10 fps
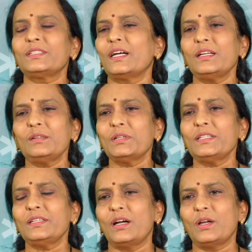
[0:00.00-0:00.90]

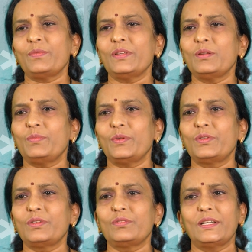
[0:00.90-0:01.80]
చాలామంది ఆయుర్వేదం
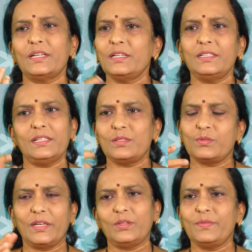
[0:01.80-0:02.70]
పౌడర్లు అన్నీ
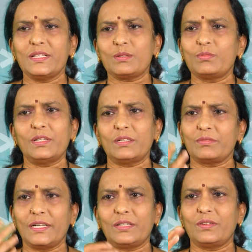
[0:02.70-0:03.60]
తీసుకు ఏదో వేసుకుంటారు
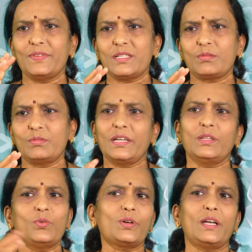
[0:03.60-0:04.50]
నైట్లో వేసుకుంటే
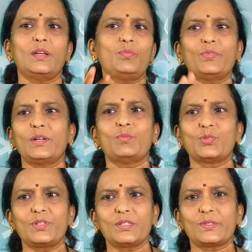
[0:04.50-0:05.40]
ఏదో ఒక హెల్ప్ వల్ల
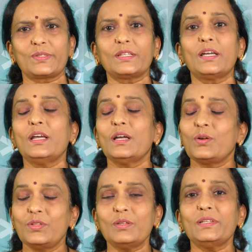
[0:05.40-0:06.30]
మోషన్ వస్తుంది
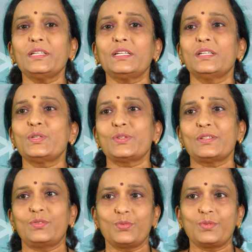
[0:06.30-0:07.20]
కొంతమందికి నేను
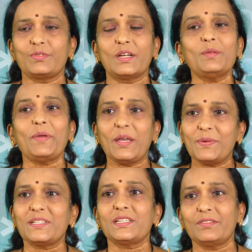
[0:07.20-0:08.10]
చూస్తున్నాను
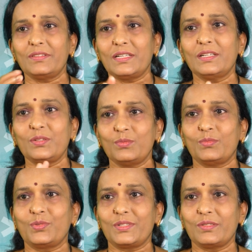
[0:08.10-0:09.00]
పేపర్ చదివితేనే
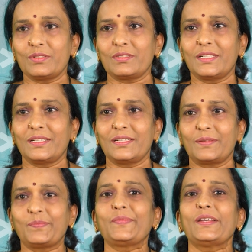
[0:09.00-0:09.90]
మోషన్ వస్తుంది
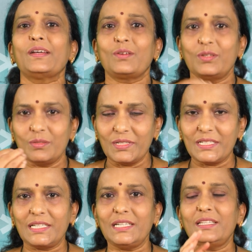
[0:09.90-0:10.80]
అంటారు
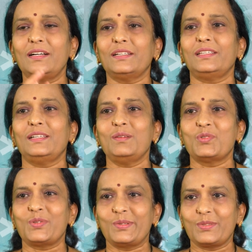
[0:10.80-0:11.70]
కొంతమంది టీ తాగితేనే
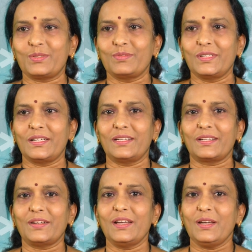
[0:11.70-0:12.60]
మోషన్ వస్తుంది
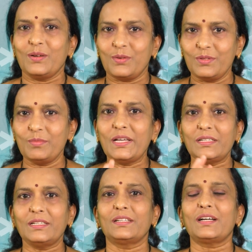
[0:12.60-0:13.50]
అంటారు
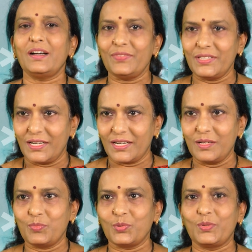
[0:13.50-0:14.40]
కొంతమంది కాఫీ
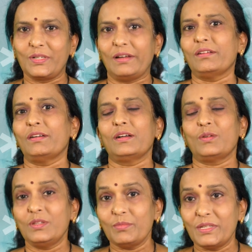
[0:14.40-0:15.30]
తాగాలి పొద్దున్న
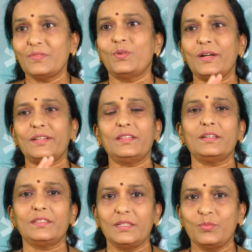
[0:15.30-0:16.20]
కొంతమంది వాటర్
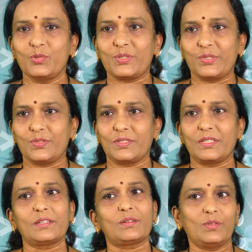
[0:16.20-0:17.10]
తాగితేనే మోషన్
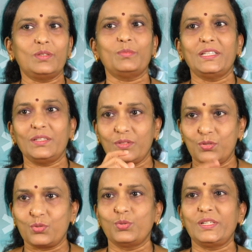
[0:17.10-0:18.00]
వస్తుంది కొంతమంది
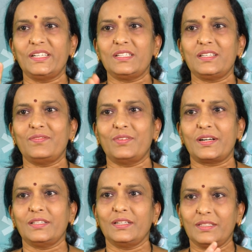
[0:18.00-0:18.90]
టూ లీటర్స్ ఆఫ్
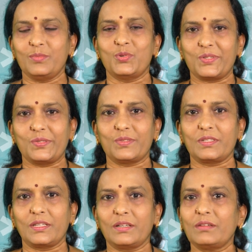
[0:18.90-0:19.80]
వాటర్ తాగితే మోషన్
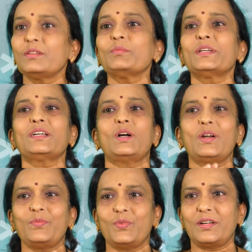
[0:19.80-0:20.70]
వస్తుంది కొంతమంది
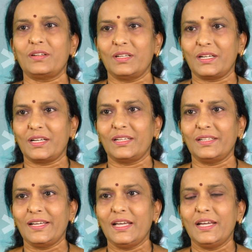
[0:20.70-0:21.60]
హాట్ వాటర్
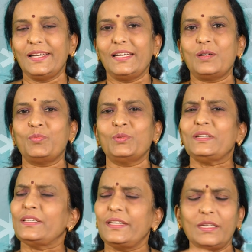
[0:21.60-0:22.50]
తాగాలి
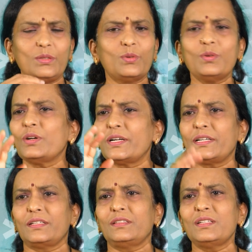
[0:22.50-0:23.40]
లేకపోతే ఏదో
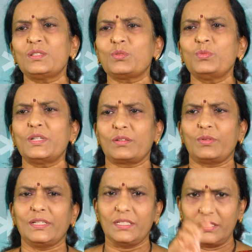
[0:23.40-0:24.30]
ఒకటి
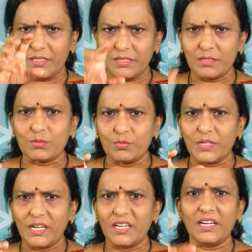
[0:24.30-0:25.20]
తీసుకుంటారు ఇది
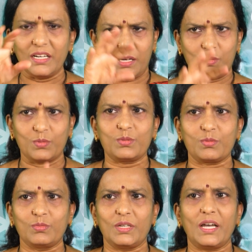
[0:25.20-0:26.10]
తీసుకుంటేనే నాకు
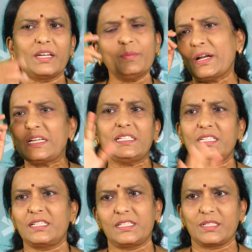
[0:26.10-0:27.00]
వస్తుంది అని మైండ్
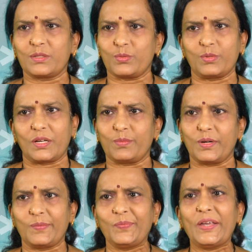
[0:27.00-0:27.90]
సెట్ చేసుకున్నారు
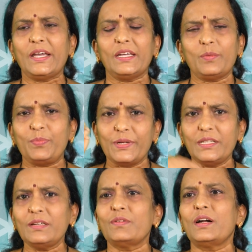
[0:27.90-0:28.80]
వాళ్ళు
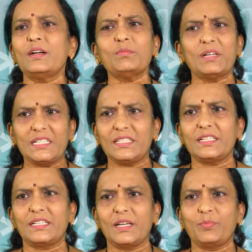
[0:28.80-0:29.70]
ఎప్పుడైతే వాళ్ళు మైండ్
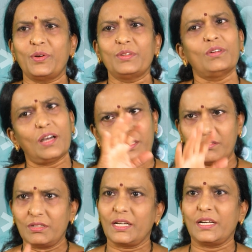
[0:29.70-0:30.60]
సెట్ అయిపోయిందో
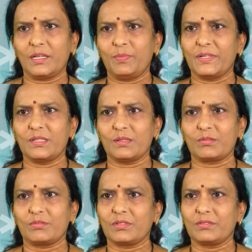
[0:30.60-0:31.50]
అది కూడా అలాగే
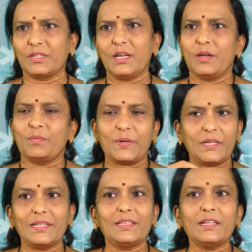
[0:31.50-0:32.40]
పనిచేస్తుంది ప్ర
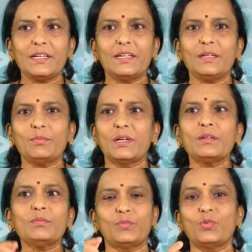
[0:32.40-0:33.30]
ఎందుకంటే
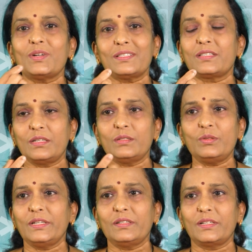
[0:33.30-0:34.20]
మనం ఒక
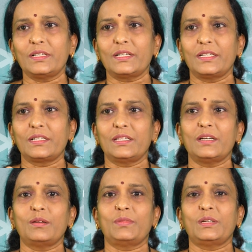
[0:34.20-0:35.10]
సెల్తో అయిన వాళ్ళం కాదు
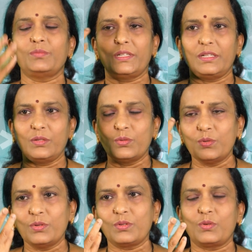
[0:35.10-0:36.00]
కదా మనం ఎన్నో
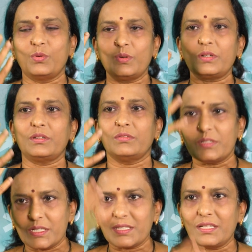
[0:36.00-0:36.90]
కోట్ల
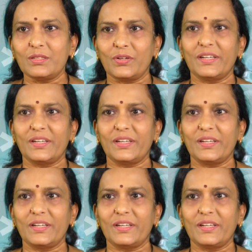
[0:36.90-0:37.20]
కోట్ల సెల్తో